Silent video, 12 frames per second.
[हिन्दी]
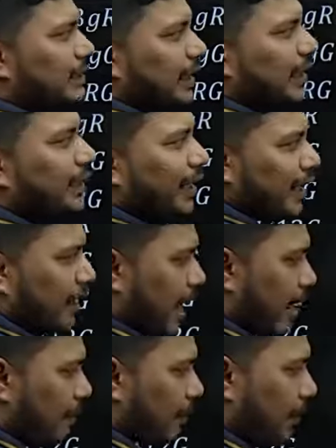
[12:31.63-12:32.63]
नहीं दे रखा
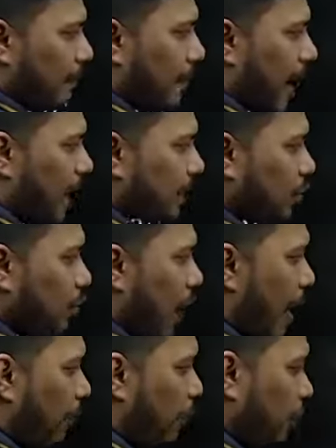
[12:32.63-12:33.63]
है मतलब मास को
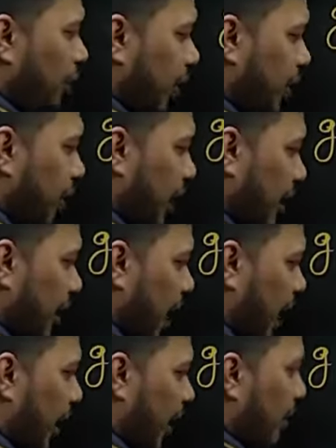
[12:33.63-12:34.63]
आपको चेंज करना
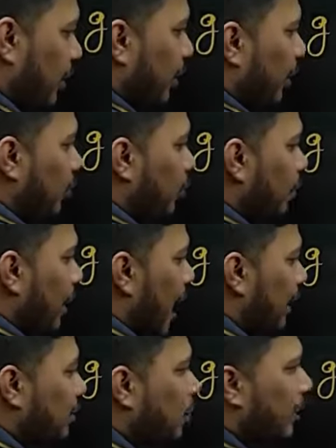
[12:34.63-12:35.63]
है तो
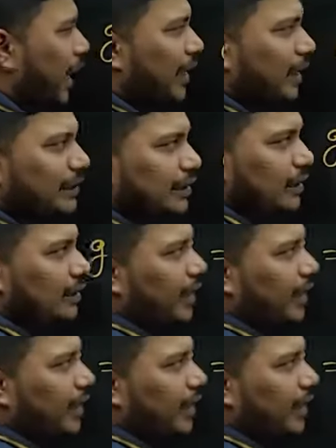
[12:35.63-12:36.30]
मास को क्या लिख सकते